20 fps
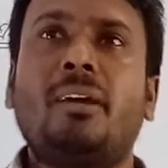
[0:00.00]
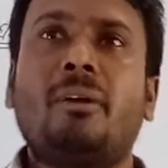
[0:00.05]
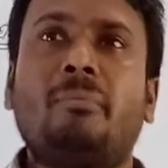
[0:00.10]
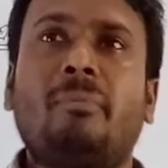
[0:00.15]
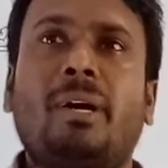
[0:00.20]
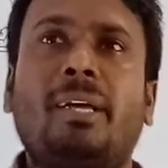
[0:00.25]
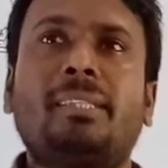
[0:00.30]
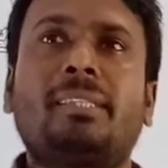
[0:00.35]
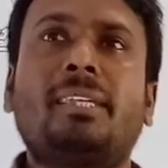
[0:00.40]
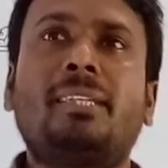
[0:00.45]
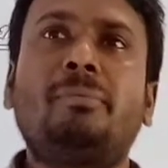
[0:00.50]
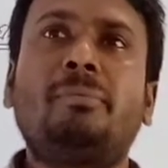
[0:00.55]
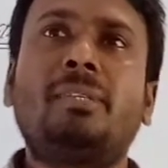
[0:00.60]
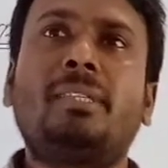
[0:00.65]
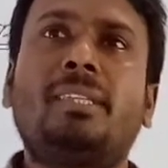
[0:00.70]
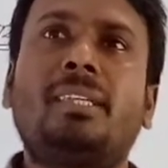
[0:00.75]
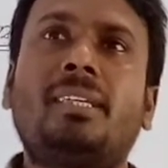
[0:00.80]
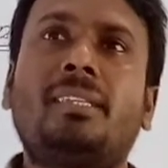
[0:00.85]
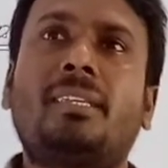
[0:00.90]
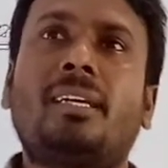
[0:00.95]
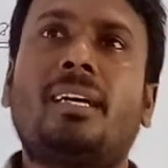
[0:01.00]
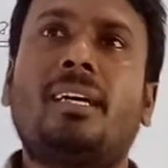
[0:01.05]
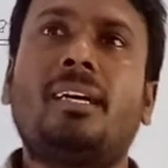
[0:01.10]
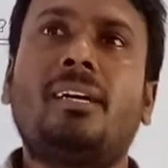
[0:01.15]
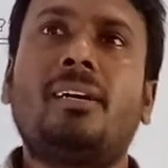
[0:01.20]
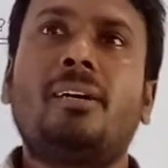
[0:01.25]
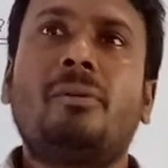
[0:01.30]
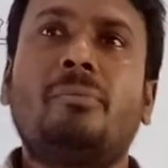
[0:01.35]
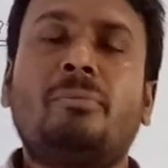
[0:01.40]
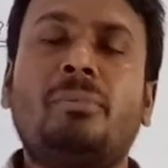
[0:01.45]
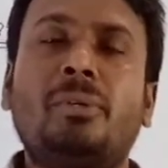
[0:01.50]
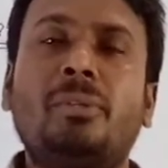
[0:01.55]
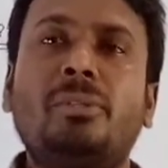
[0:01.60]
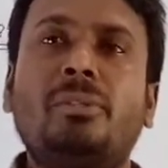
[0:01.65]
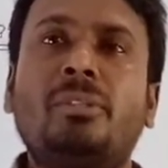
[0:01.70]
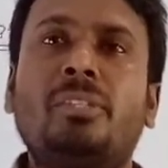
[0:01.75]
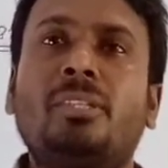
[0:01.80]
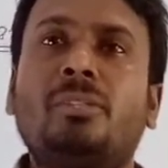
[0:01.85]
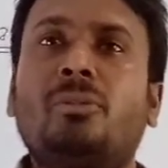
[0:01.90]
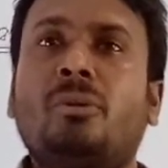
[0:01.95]
পাইকারি বিক্রেতা
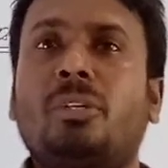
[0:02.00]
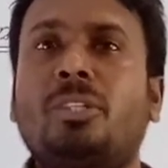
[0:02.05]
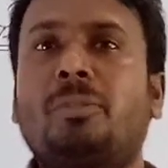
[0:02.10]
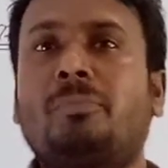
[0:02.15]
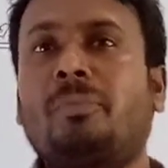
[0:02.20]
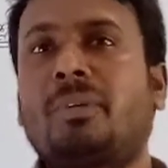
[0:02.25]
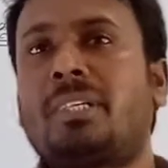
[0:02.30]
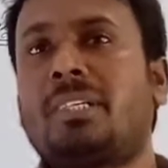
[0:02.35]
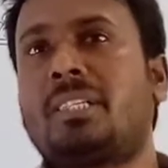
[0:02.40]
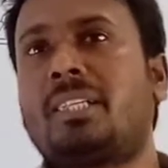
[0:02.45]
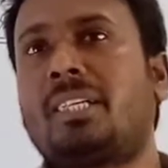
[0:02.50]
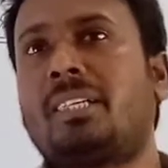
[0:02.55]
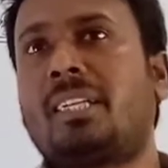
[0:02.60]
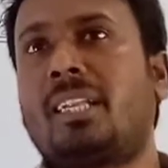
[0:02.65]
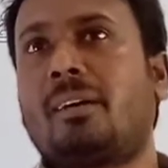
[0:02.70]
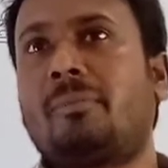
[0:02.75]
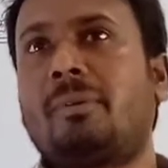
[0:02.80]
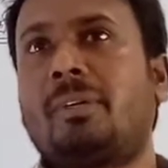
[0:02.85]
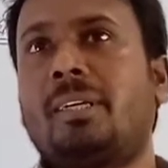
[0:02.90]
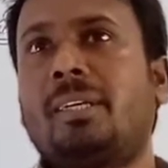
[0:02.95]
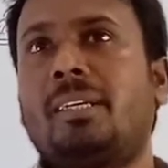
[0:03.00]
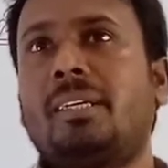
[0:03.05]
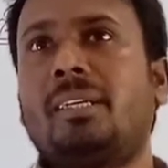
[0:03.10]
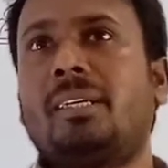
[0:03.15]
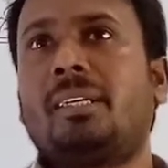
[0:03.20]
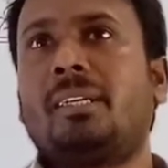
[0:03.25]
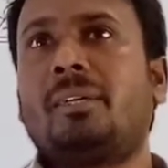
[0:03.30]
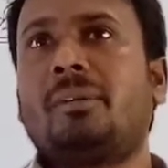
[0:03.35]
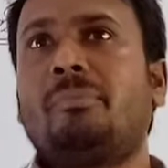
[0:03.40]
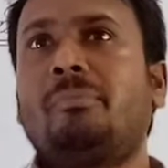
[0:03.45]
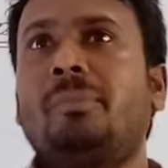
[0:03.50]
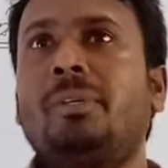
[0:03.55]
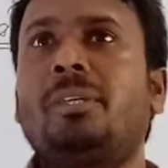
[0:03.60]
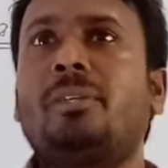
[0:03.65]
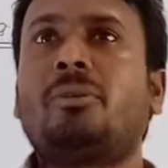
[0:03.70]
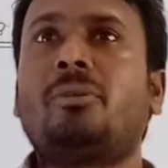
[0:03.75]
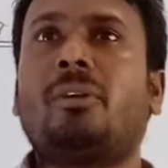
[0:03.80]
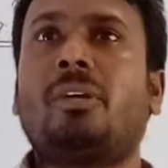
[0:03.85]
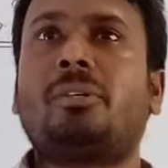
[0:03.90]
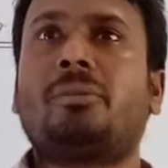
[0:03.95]
পণ্যটি দশ পার্সেন্ট লাভে
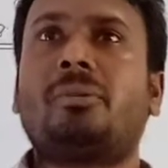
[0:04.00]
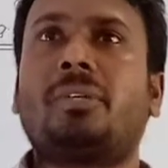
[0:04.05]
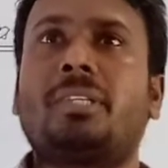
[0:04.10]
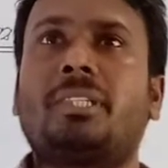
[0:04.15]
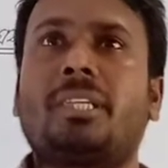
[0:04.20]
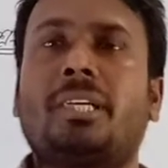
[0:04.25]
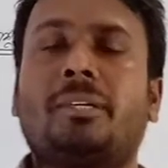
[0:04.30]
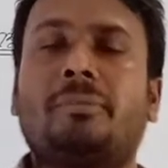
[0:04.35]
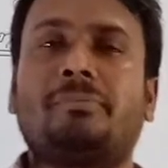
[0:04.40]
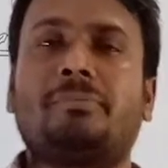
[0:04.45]
বিক্রয় করেছে